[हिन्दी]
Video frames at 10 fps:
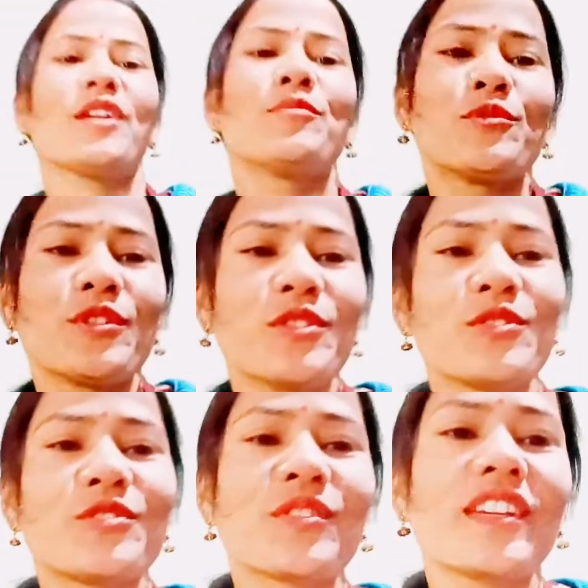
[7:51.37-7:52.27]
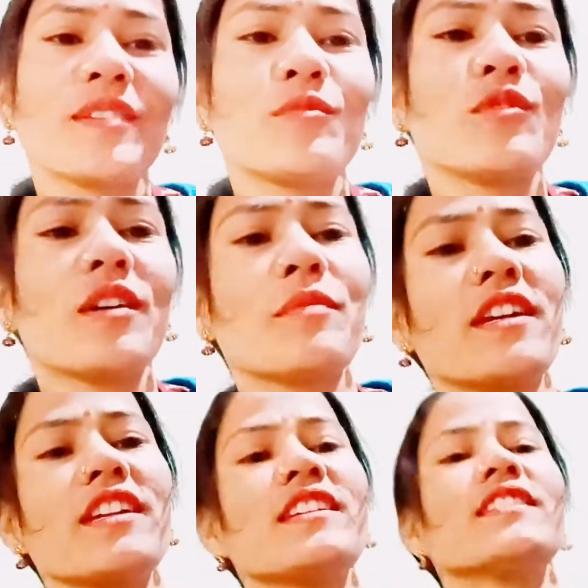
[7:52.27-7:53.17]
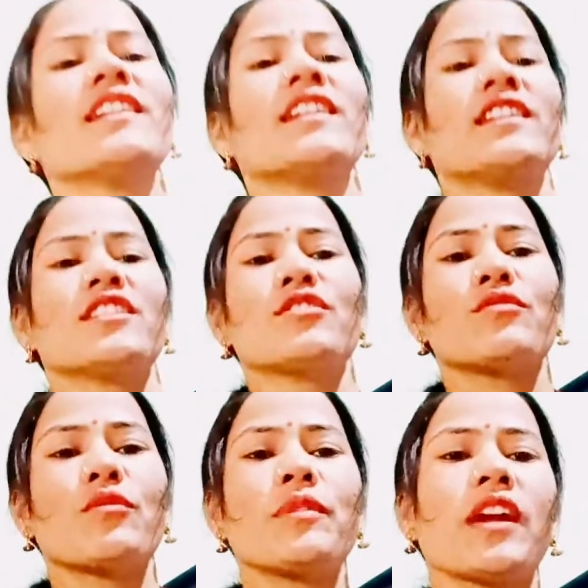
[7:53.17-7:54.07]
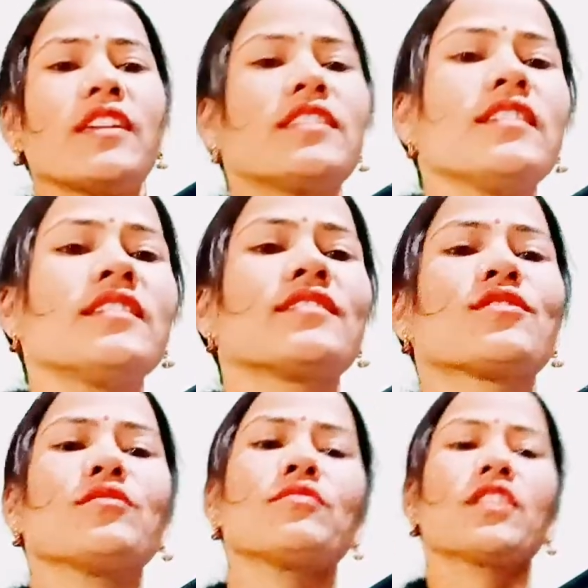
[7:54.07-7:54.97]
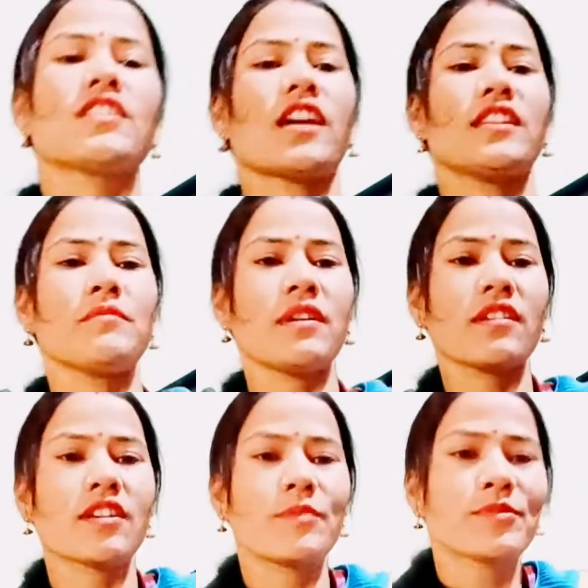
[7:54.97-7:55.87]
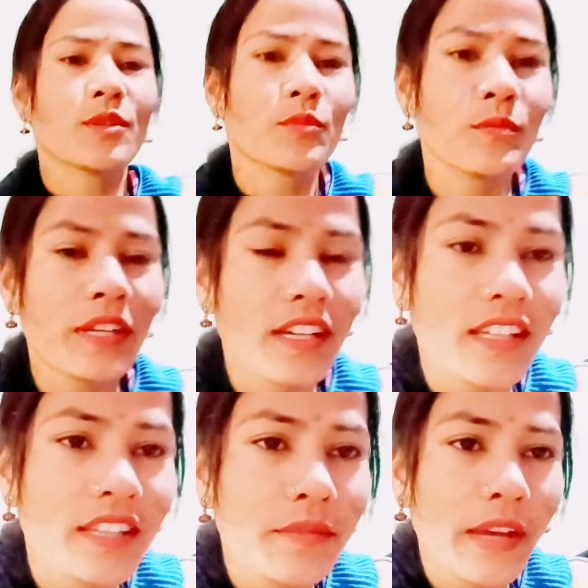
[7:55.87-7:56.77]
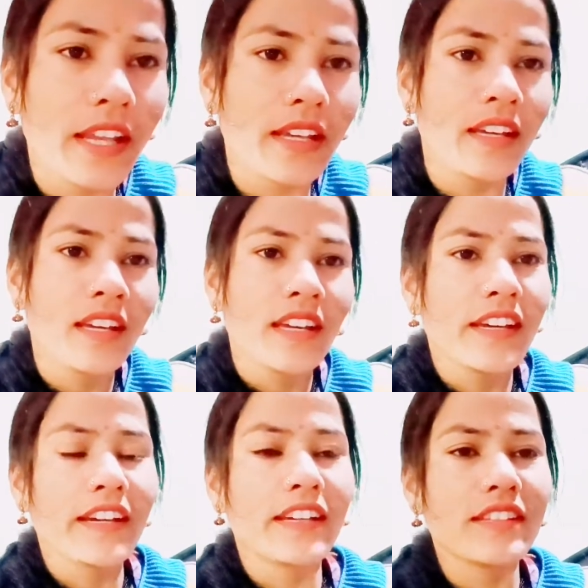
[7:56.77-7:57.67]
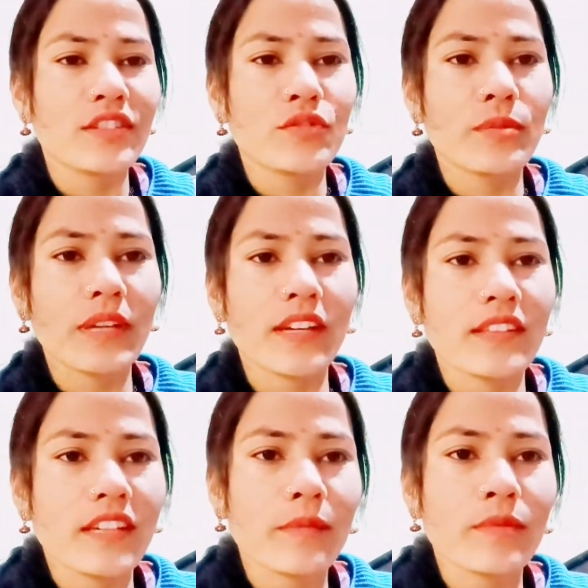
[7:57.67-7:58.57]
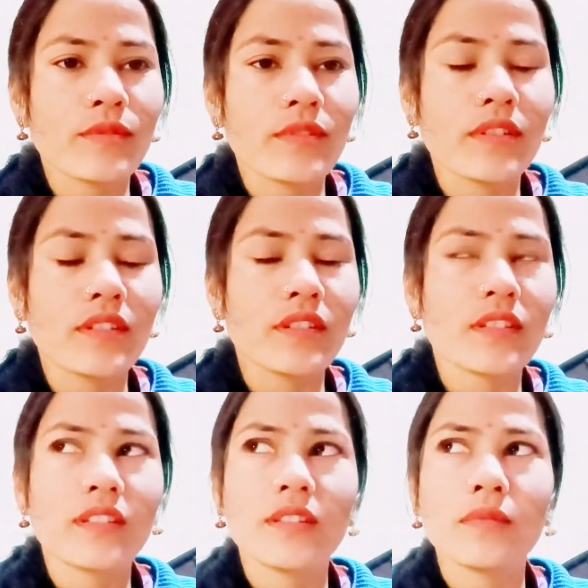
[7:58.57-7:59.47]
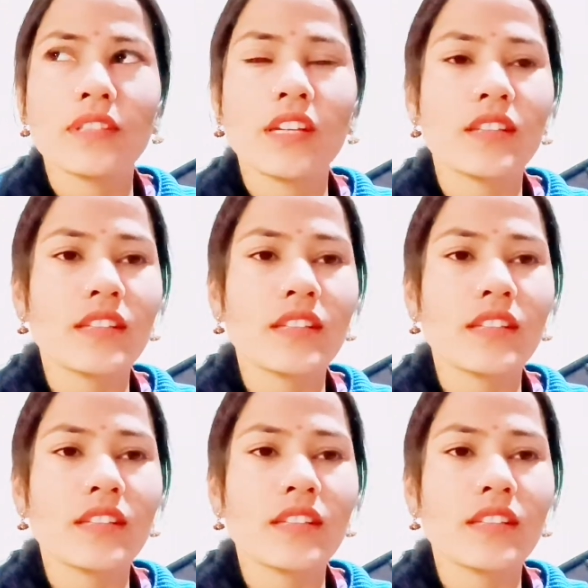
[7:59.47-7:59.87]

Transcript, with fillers: अब बूढ़ी हो चुकी हैं बुआ हमारी तो वो भी आई थी तो उनके साथ ही मैं गपशपू में लग गई थी पहले गई थी सुबह गई थी आप लोग कितने बजे गई